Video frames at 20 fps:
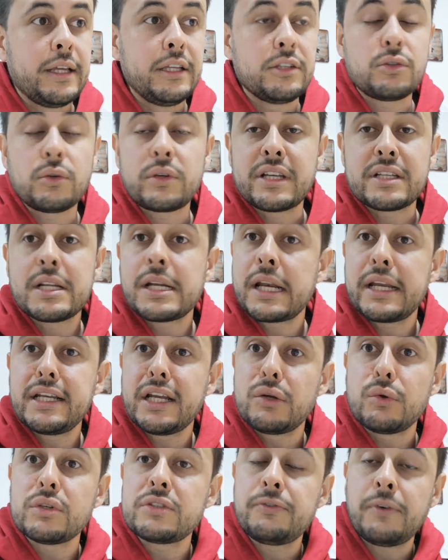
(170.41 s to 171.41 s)
Esto que hace
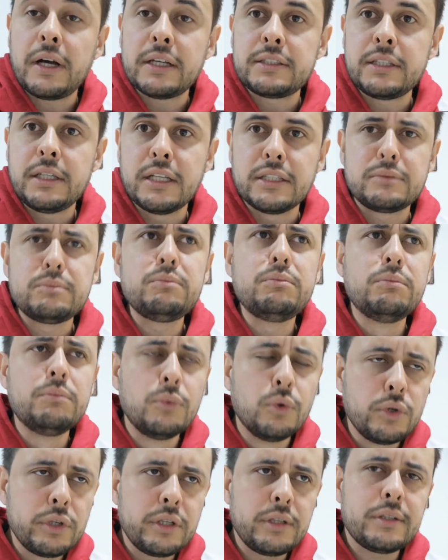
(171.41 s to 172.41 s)
Reina no es fácil, es
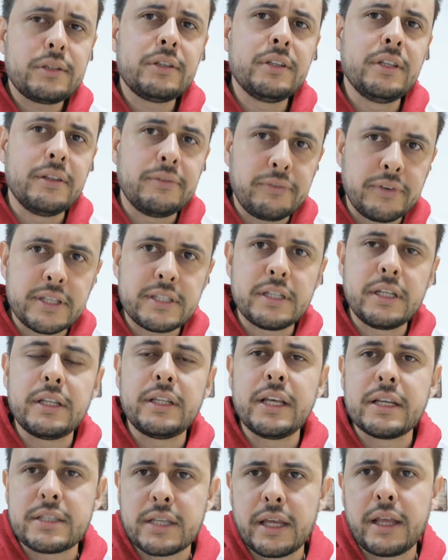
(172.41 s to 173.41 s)
muy
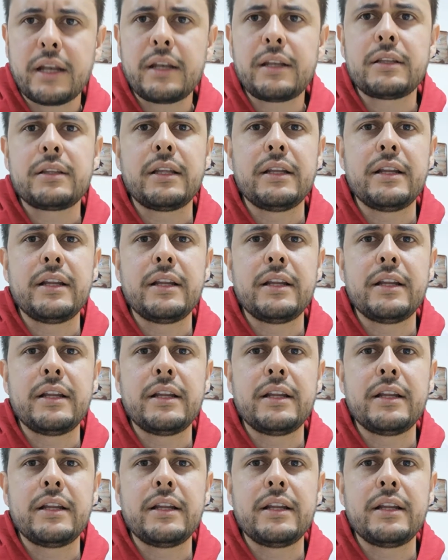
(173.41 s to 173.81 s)
difícil de hacer,